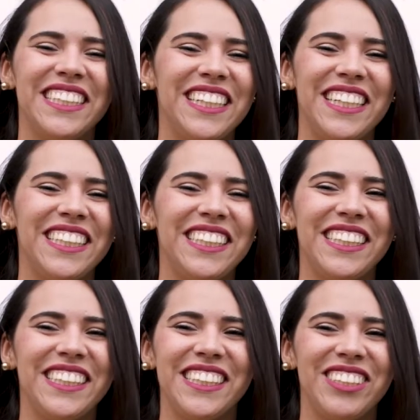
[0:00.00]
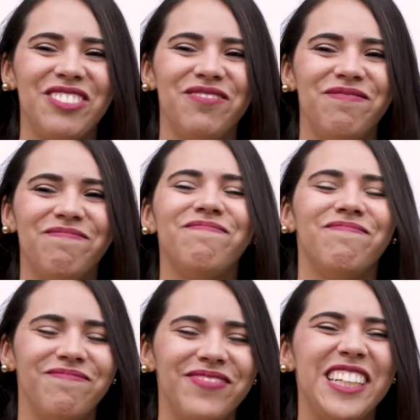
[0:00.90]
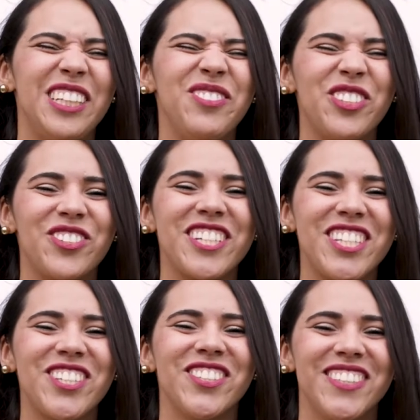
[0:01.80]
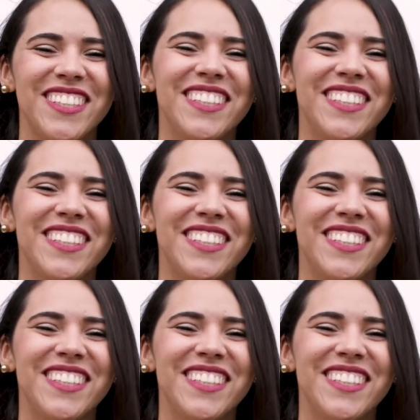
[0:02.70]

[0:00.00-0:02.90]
Ele, ele me conquistou.